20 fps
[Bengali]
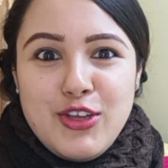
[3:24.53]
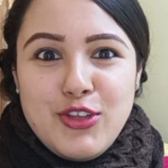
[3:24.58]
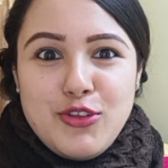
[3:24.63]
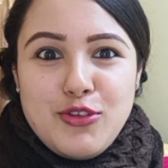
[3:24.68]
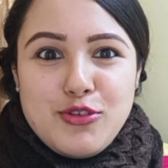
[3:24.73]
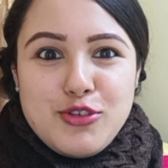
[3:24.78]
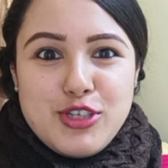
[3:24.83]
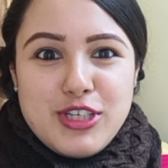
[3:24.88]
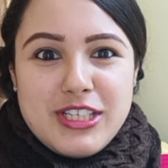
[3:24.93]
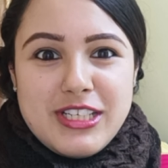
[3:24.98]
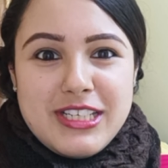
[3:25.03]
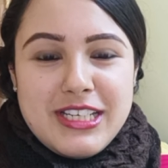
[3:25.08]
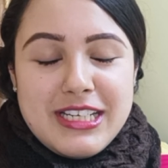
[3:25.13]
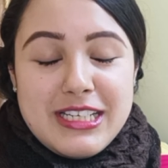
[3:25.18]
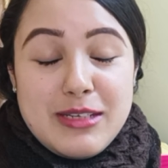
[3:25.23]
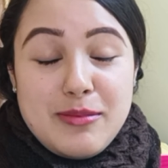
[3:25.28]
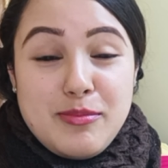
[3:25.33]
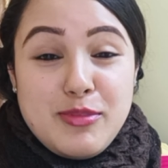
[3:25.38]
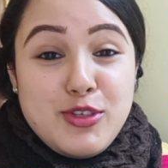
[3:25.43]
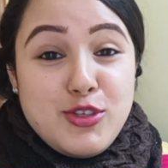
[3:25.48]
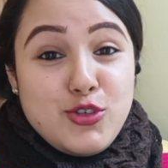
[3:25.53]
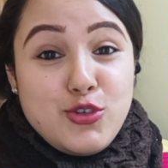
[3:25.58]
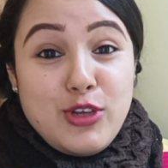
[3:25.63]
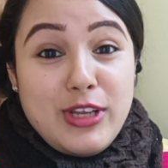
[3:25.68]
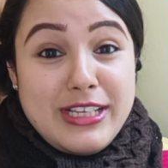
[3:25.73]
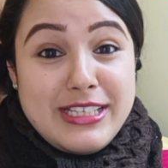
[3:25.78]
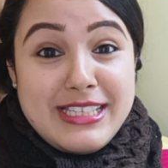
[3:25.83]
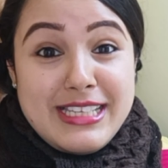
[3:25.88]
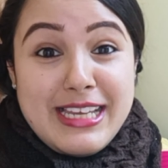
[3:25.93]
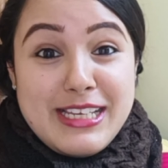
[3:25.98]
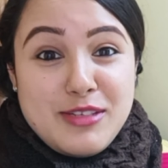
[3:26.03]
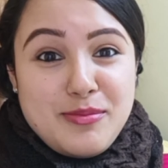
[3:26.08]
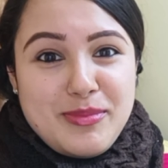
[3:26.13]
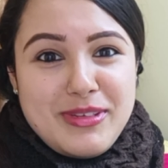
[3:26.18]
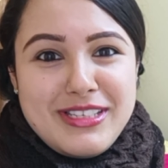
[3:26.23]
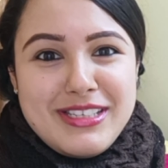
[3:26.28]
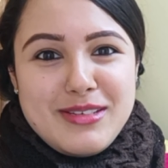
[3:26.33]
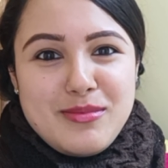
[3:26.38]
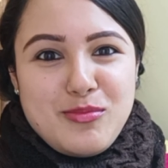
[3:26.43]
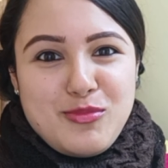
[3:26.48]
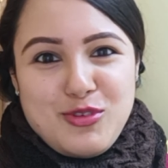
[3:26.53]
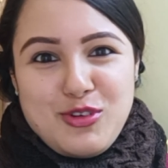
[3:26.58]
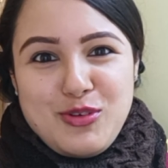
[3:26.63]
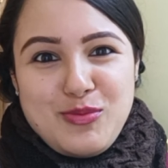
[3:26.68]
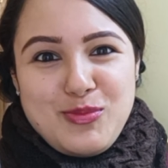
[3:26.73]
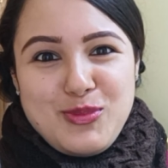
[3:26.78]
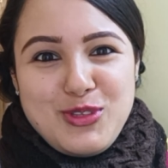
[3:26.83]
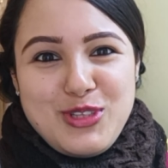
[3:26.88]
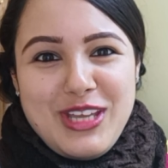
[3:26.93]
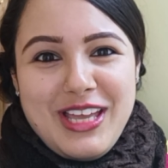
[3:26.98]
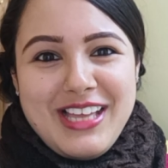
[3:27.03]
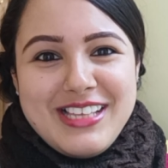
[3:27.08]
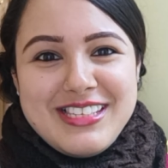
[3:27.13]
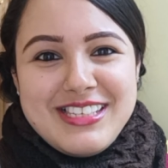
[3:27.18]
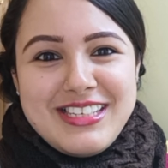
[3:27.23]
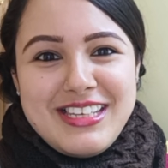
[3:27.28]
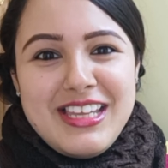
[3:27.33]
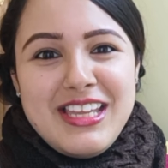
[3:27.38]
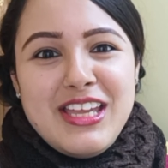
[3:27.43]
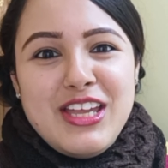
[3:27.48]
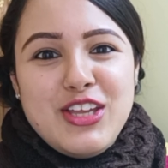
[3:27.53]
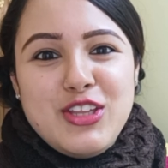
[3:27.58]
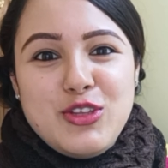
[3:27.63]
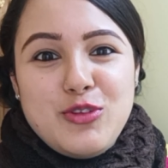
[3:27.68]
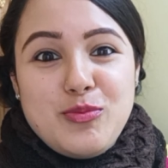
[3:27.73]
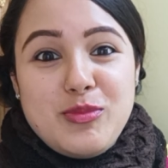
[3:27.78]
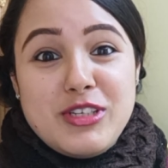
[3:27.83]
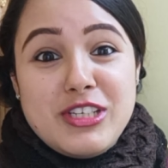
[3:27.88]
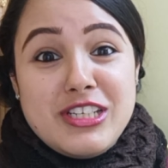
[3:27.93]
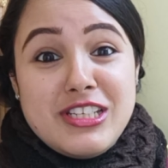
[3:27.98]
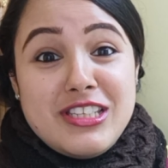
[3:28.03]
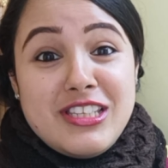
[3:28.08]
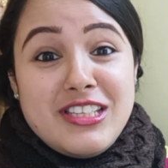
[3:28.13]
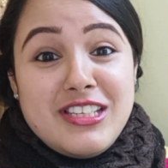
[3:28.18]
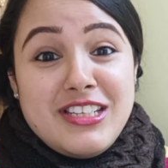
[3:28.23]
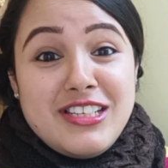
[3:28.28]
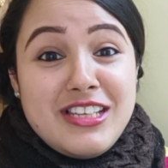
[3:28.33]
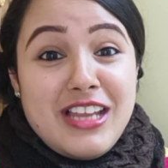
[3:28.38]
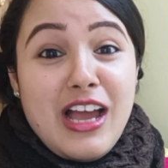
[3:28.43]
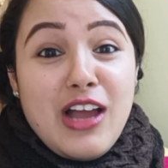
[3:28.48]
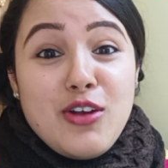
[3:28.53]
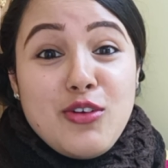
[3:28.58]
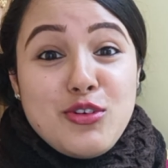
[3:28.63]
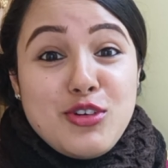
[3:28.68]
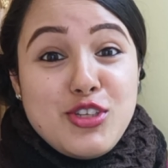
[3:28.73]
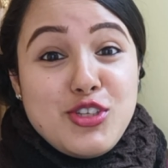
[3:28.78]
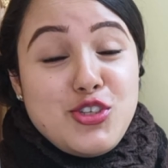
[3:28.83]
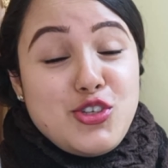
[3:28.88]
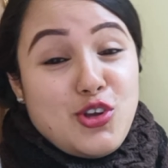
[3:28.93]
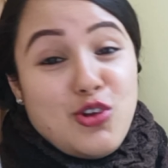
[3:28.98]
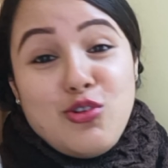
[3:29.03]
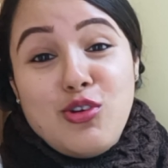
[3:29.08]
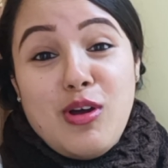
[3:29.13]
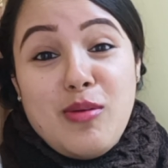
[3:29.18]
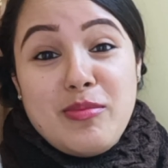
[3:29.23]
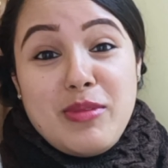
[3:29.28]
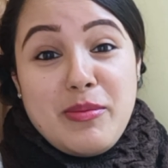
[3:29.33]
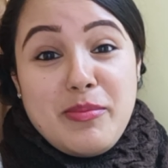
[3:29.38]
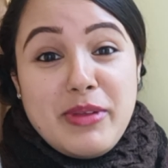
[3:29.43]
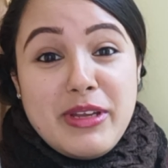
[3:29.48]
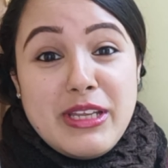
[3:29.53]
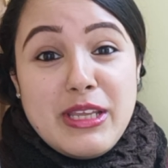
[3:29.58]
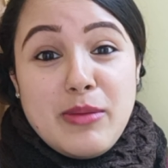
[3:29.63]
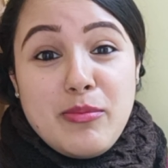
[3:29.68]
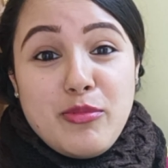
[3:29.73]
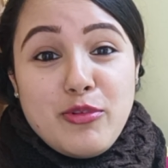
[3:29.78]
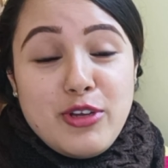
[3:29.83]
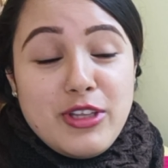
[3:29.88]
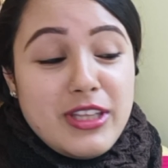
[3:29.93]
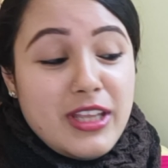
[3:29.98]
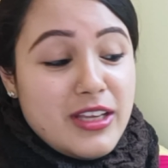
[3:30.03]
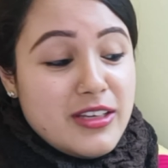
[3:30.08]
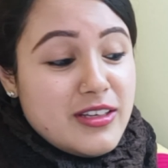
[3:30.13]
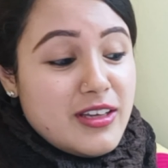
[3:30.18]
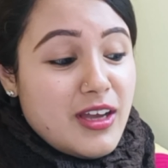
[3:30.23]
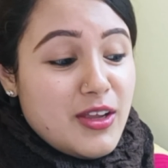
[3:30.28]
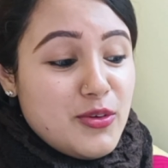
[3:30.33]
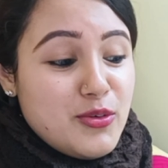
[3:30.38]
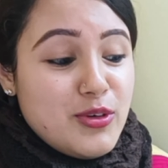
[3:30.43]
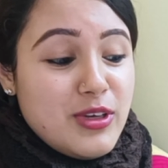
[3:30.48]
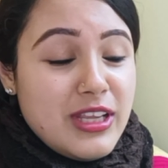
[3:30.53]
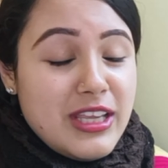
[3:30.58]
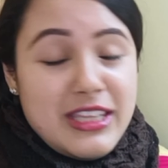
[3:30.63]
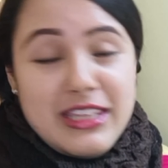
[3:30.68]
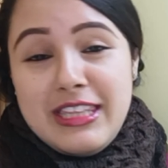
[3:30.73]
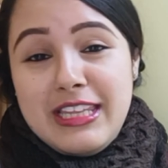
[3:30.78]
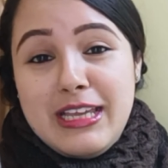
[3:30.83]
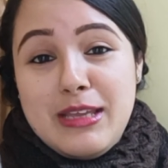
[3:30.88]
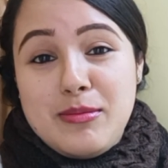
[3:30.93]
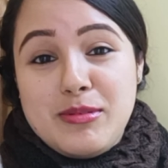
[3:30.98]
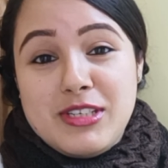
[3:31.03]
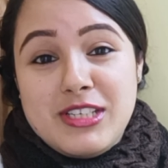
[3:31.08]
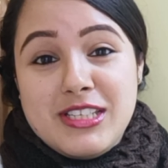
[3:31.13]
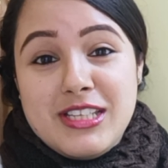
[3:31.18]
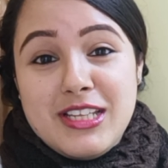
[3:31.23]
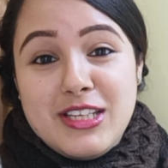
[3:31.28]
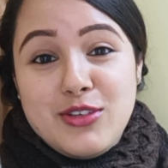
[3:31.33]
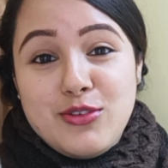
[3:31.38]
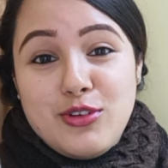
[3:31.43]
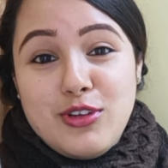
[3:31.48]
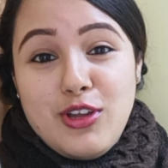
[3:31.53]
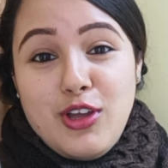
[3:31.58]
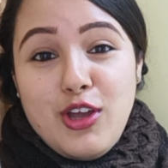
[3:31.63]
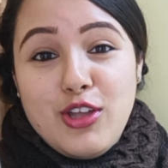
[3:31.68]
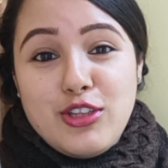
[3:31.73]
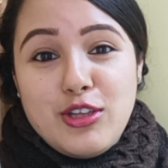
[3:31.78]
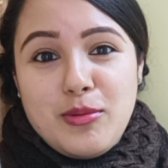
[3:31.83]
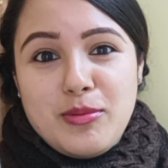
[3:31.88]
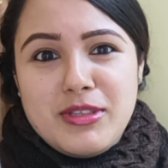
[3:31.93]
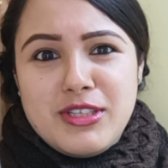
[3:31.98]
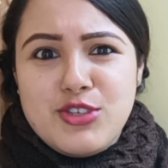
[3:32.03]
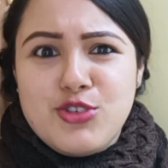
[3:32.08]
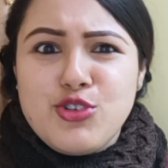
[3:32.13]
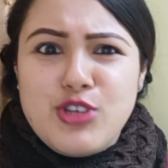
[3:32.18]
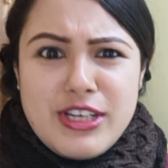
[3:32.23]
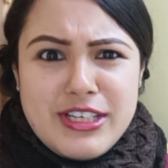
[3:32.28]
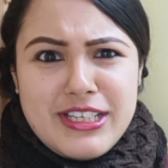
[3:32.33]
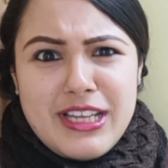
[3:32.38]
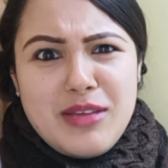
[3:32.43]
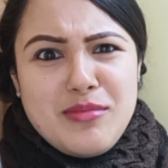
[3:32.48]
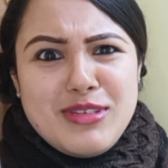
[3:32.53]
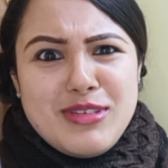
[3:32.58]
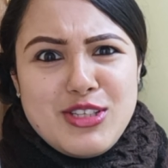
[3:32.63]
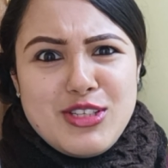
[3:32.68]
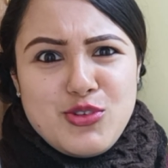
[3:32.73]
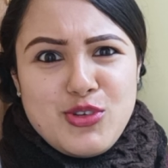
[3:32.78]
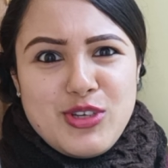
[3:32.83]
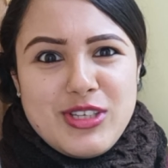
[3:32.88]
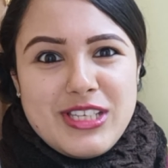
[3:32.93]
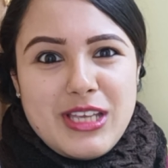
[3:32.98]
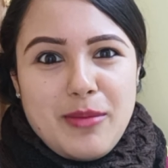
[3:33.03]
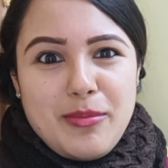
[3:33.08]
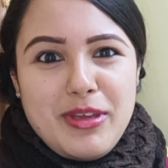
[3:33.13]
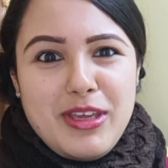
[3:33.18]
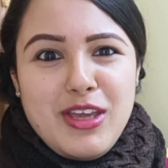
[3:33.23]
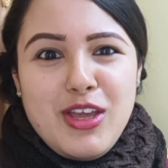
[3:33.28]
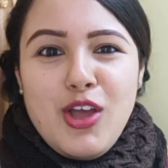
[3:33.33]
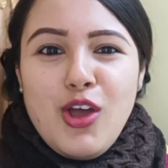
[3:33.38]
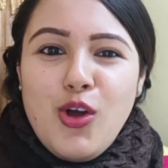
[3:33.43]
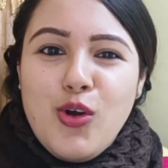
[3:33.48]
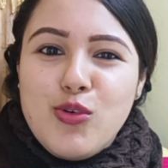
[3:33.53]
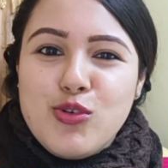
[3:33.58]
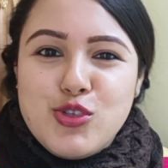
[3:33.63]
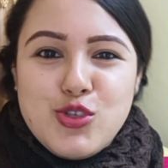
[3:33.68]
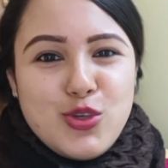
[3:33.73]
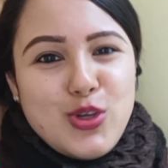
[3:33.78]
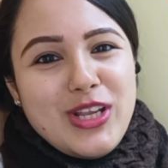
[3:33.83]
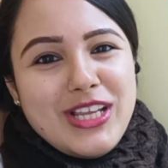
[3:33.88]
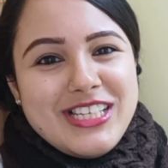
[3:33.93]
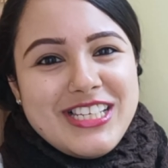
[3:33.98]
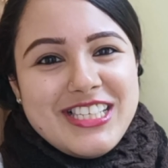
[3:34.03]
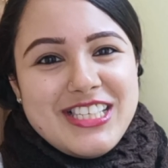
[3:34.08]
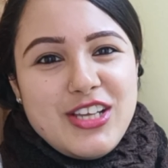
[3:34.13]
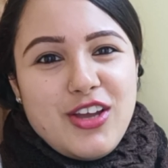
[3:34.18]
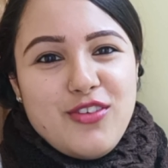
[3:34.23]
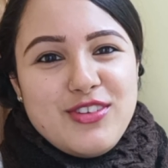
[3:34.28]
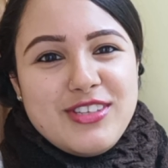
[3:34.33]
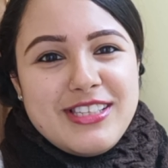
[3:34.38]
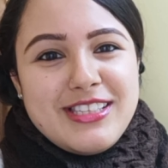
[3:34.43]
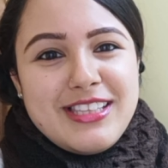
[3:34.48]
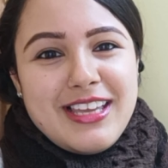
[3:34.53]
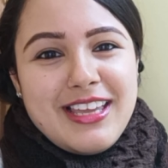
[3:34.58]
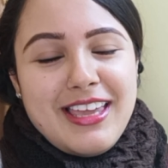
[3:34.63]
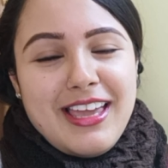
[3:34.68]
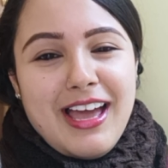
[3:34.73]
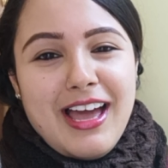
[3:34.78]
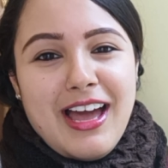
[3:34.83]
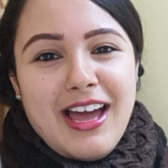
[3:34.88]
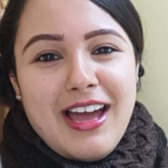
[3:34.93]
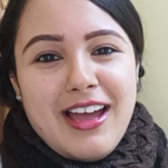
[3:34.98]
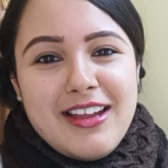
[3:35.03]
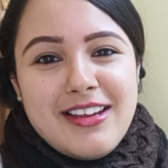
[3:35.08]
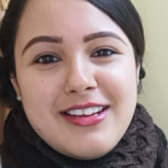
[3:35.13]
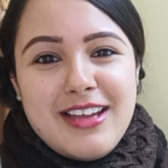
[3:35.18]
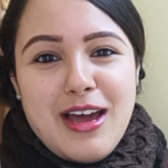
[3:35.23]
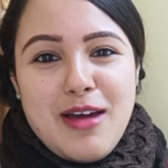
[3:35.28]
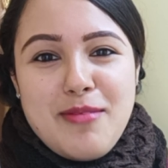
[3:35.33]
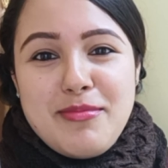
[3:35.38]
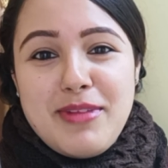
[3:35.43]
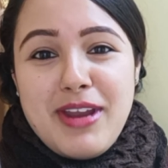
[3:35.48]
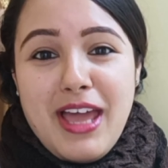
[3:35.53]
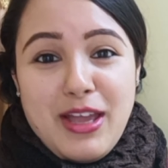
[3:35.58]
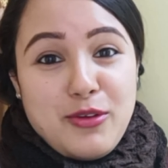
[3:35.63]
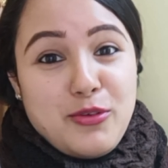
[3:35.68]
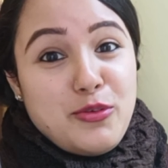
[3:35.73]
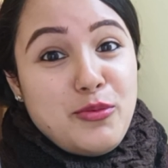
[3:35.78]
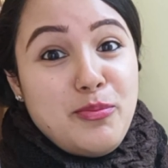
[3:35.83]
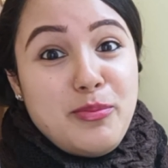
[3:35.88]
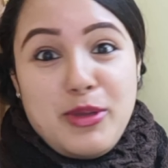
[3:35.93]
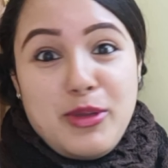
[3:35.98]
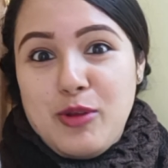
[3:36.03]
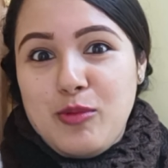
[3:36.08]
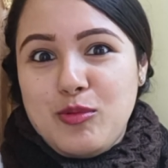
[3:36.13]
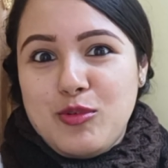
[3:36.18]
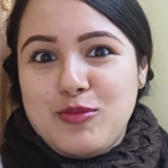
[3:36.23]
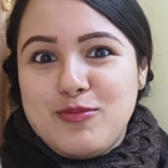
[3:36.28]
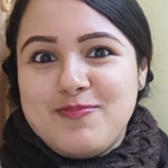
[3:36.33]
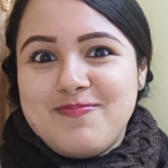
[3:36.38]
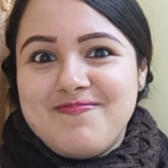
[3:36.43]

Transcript: তো সেটার একটা ভীষণ এক্সাইটমেন্ট মনের মধ্যে আছে তো বেশি দেরি না করে চলো আমরা বেরিয়ে পড়ি তার কারণ এর থেকে বেশি দেরি করলে হয়তো আমাদের ট্রেনটাই মিস হয়ে যাবে ও চলে এসেছে অফিস থেকে আর আমরা এখন বেরোবো